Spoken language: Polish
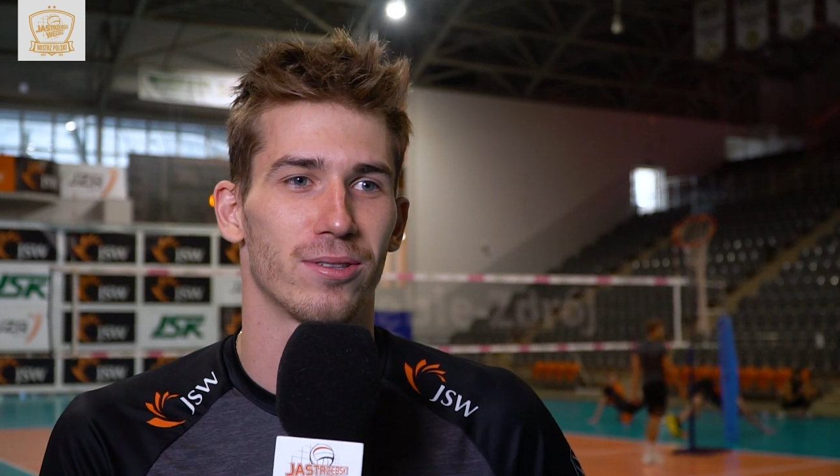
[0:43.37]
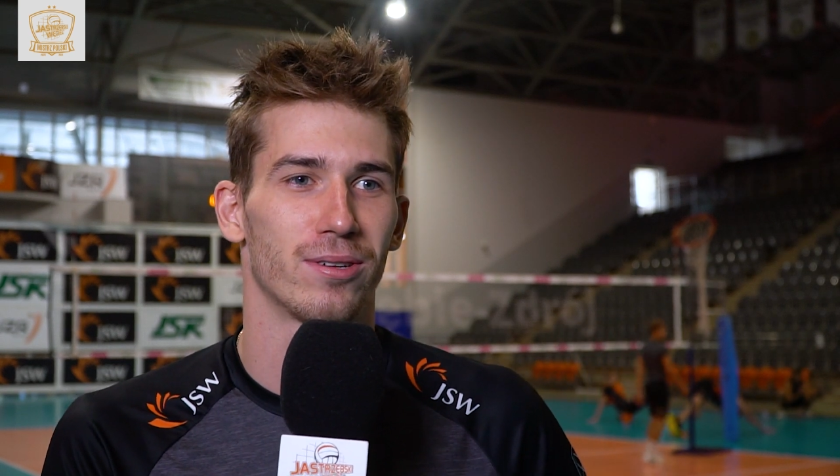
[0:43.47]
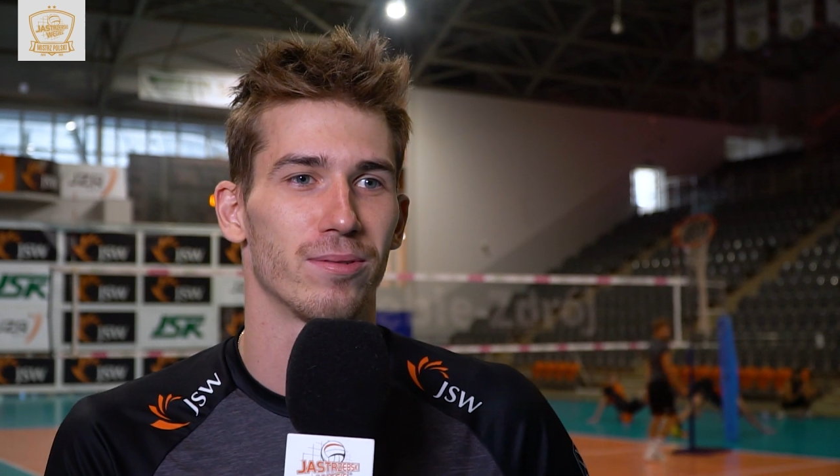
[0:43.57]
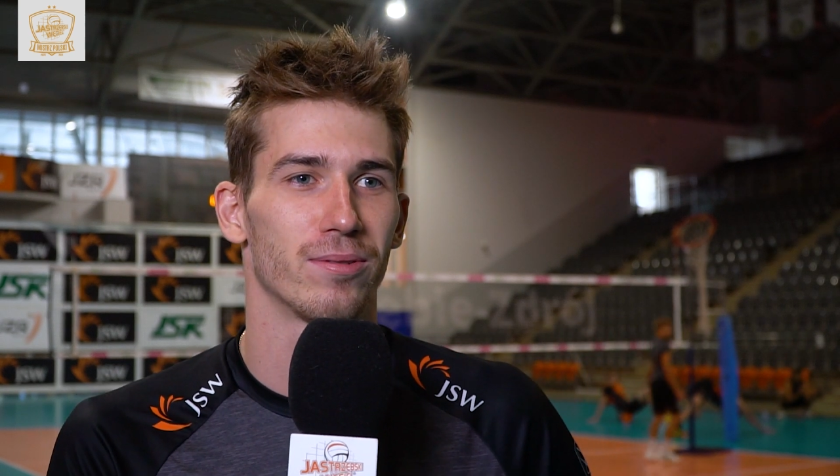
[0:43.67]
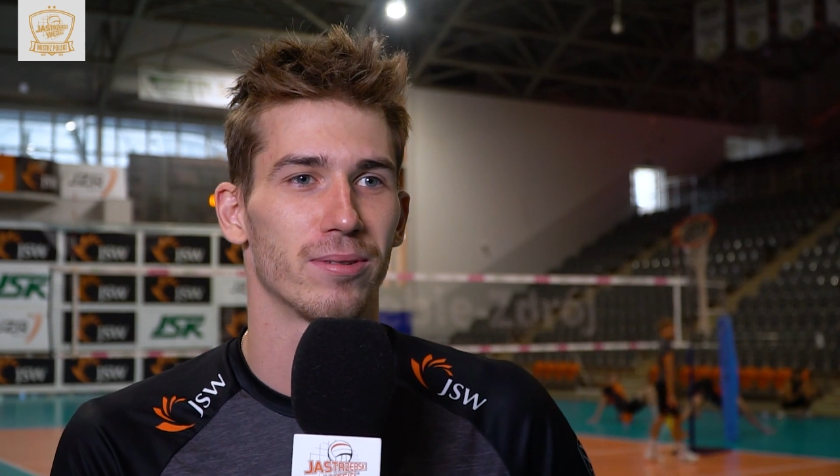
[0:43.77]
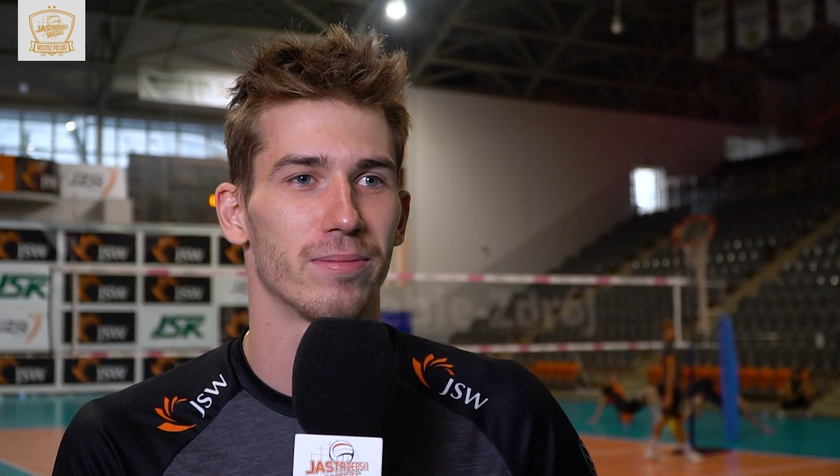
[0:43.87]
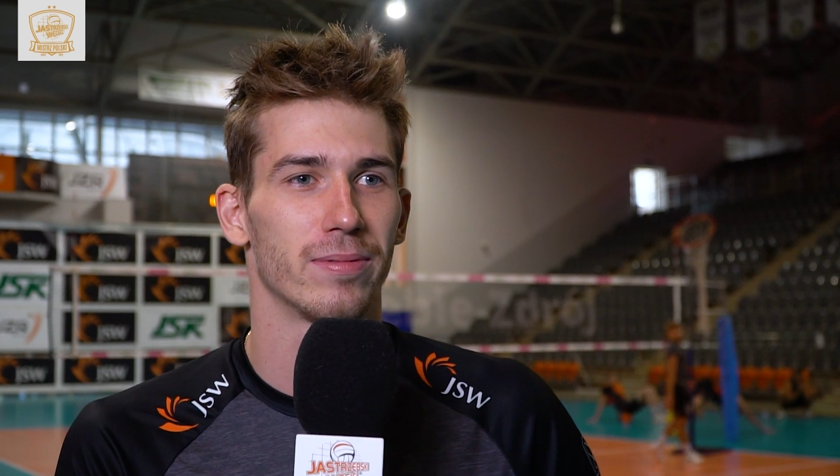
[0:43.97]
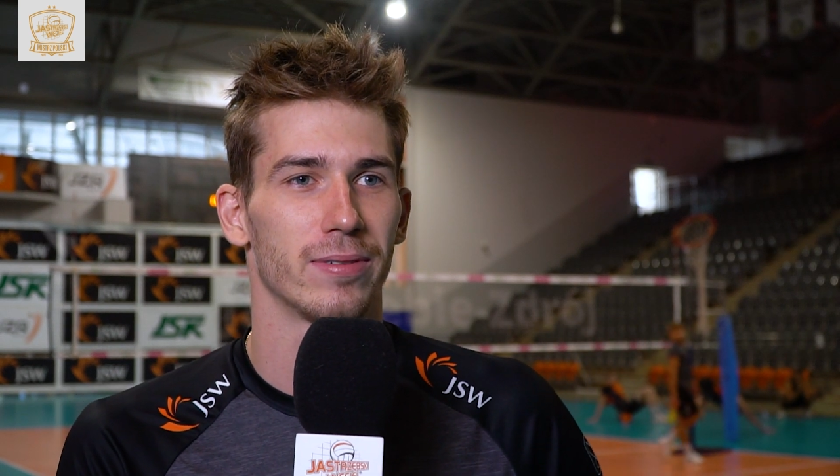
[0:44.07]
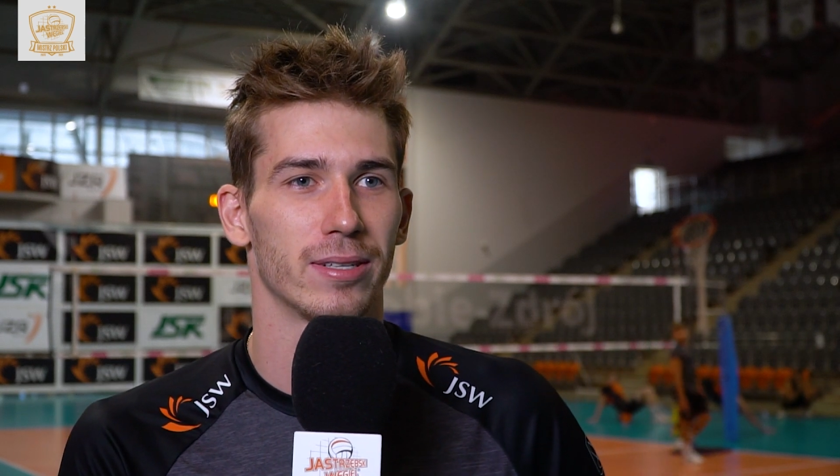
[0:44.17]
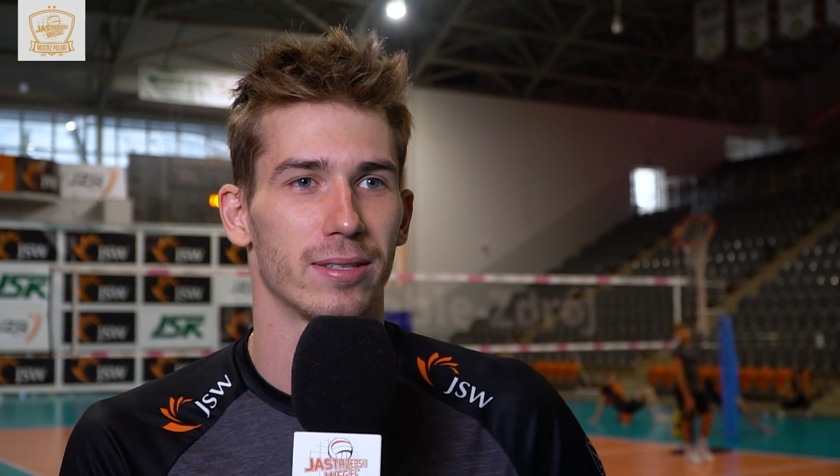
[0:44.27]
trenują,
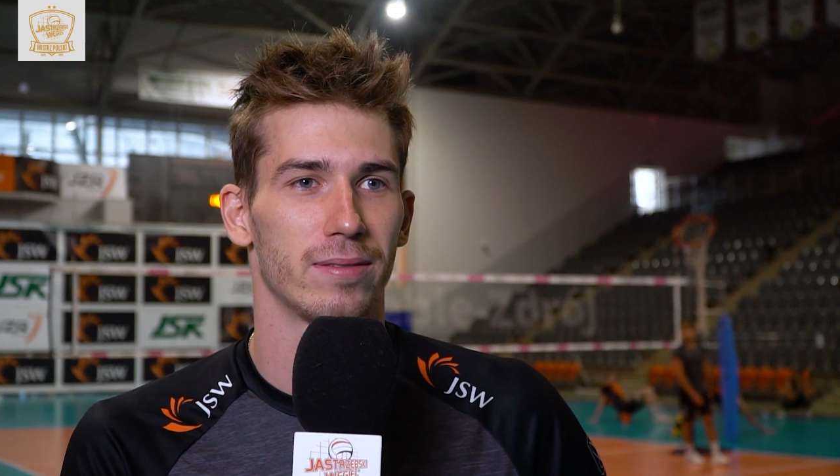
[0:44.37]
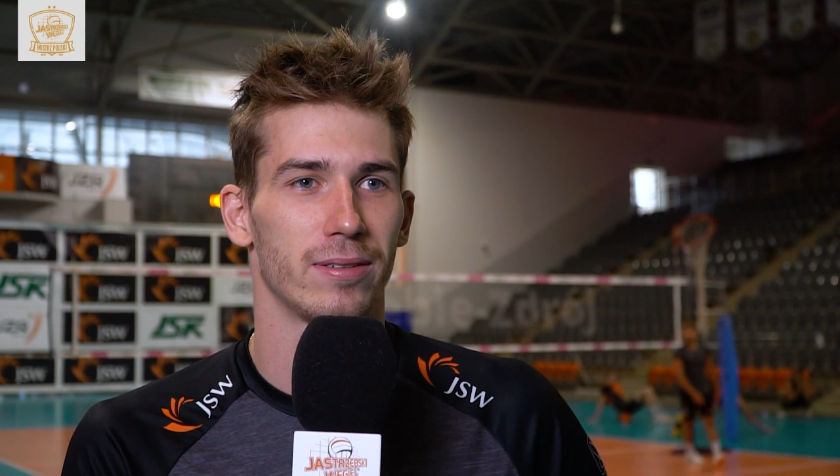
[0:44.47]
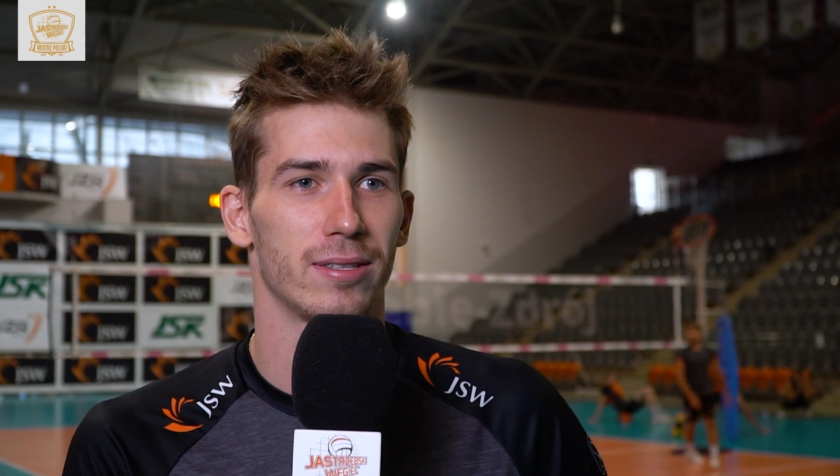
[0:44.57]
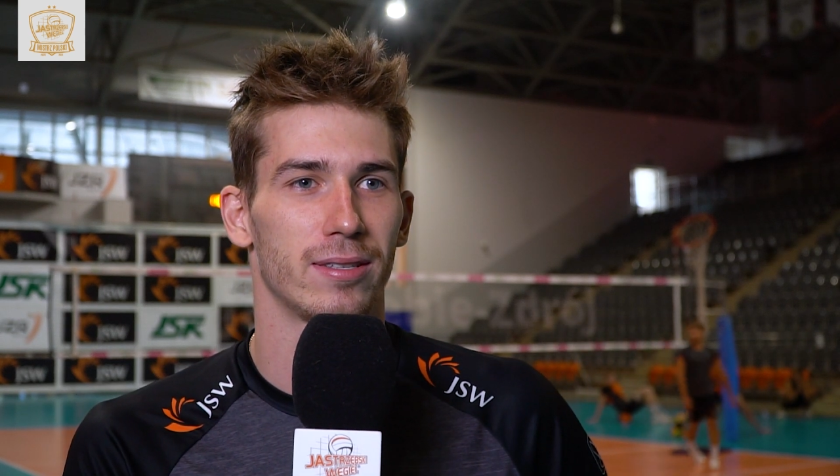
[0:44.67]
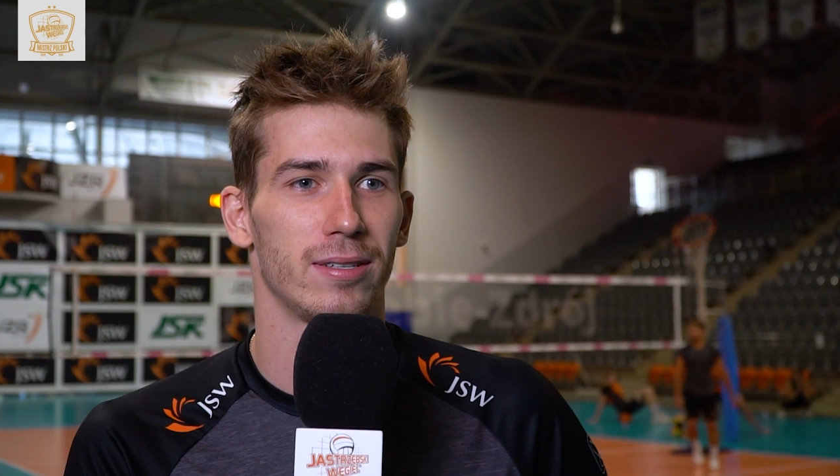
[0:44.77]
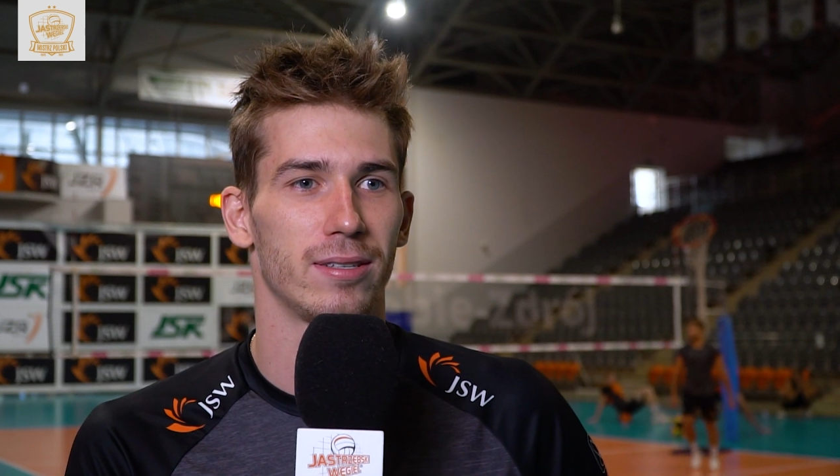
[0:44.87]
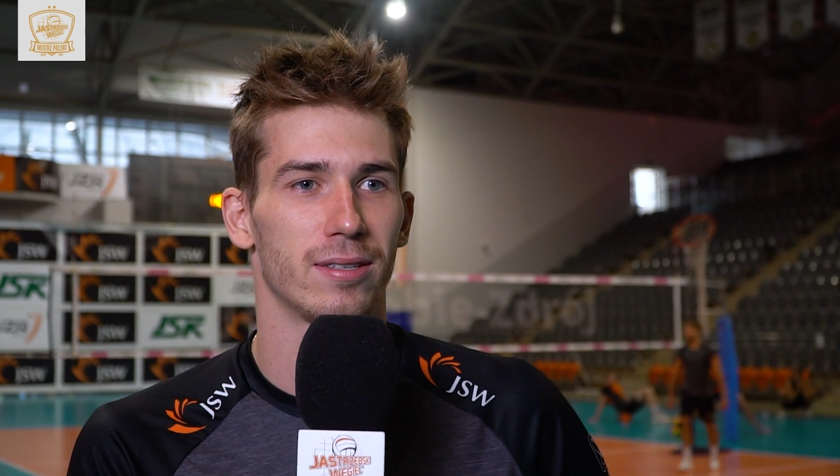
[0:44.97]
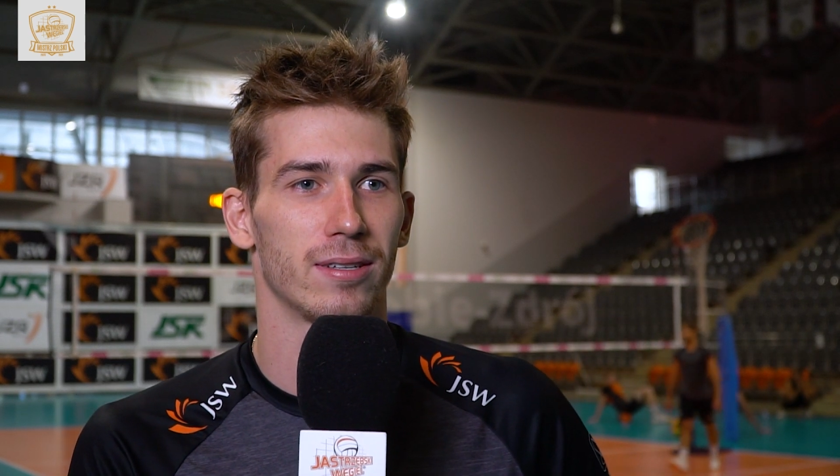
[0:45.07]
więc, więc nic,